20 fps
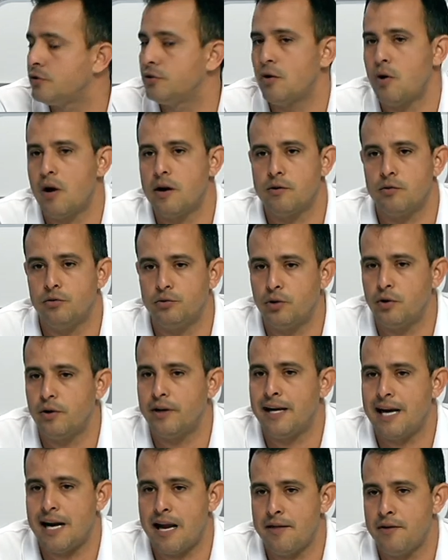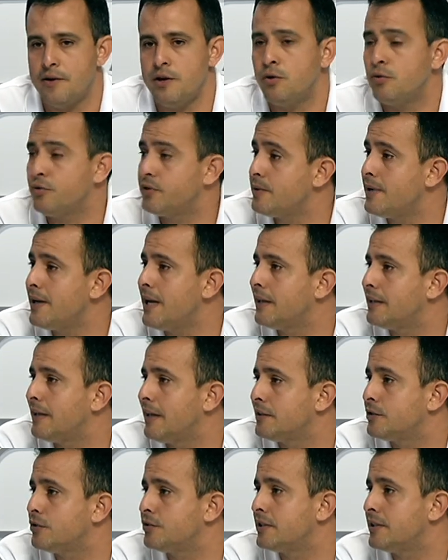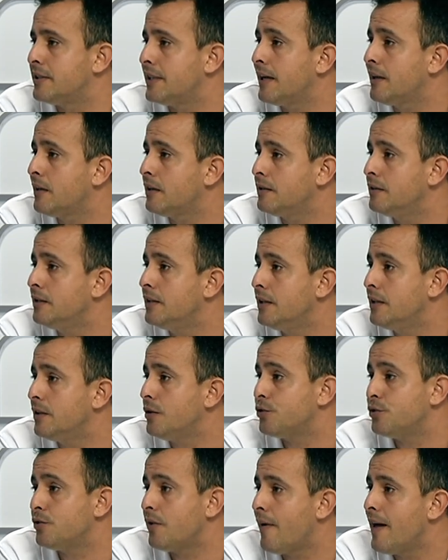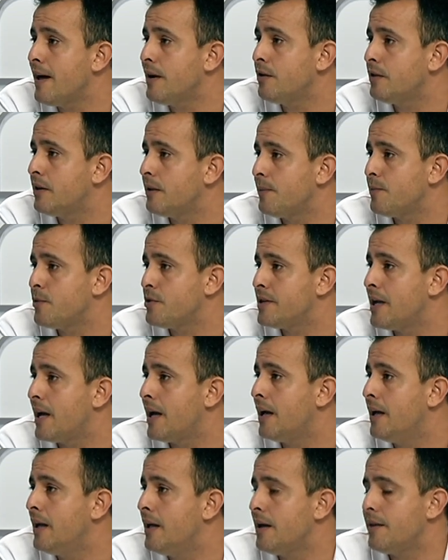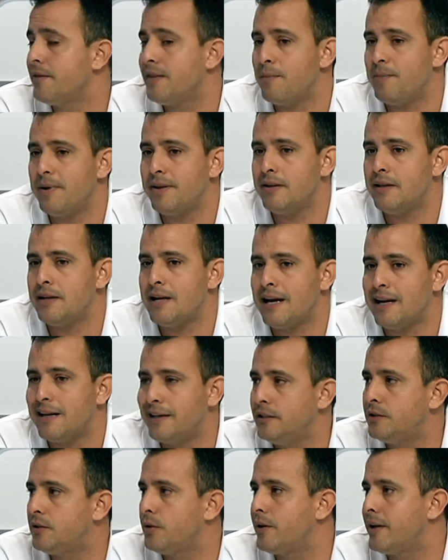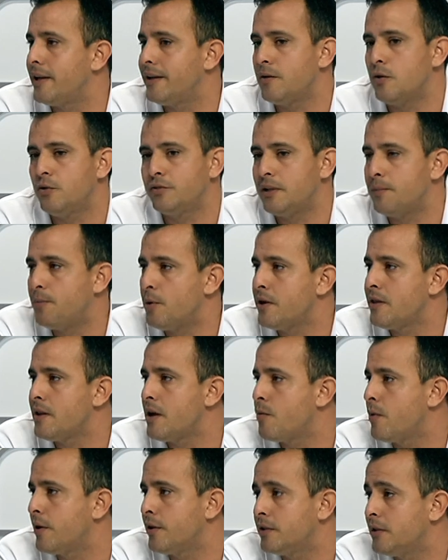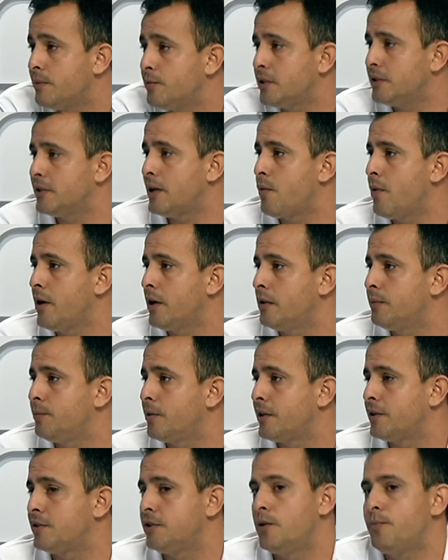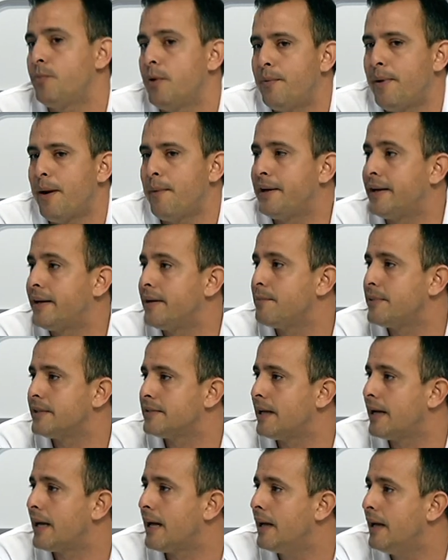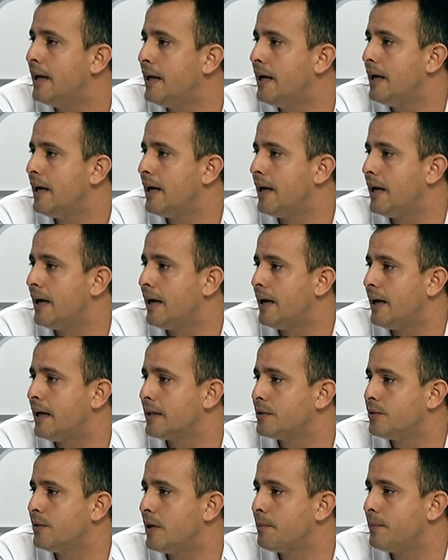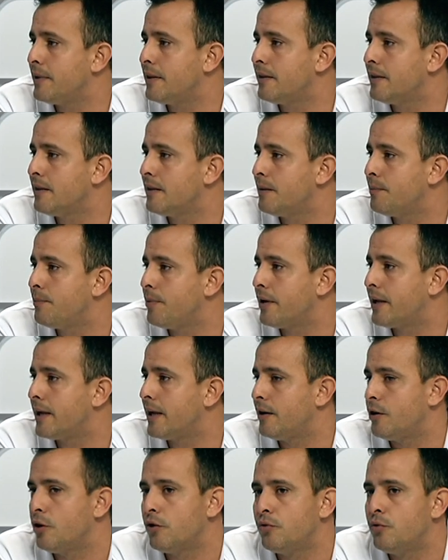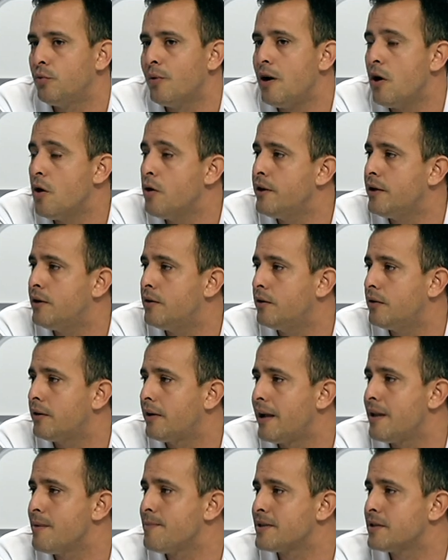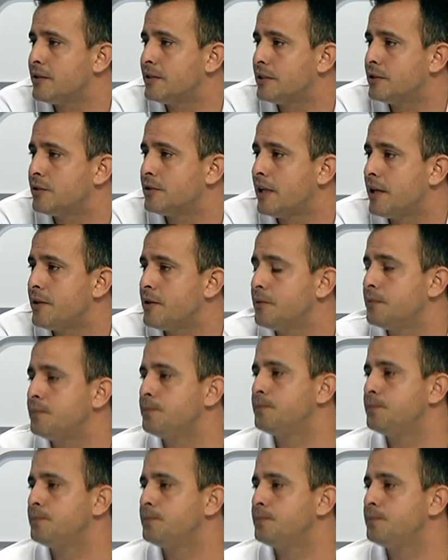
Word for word: los agricultores, ganaderos, inclusive la, sociedad, los ciudadanos, debemos ya de pedir a gritos que o se ponen de acuerdo o se ponen de acuerdo, porque si no, pues va a haber que empezar a, a actuar, ¿me entiendes? Porque no, no es lógico. es que todo el mundo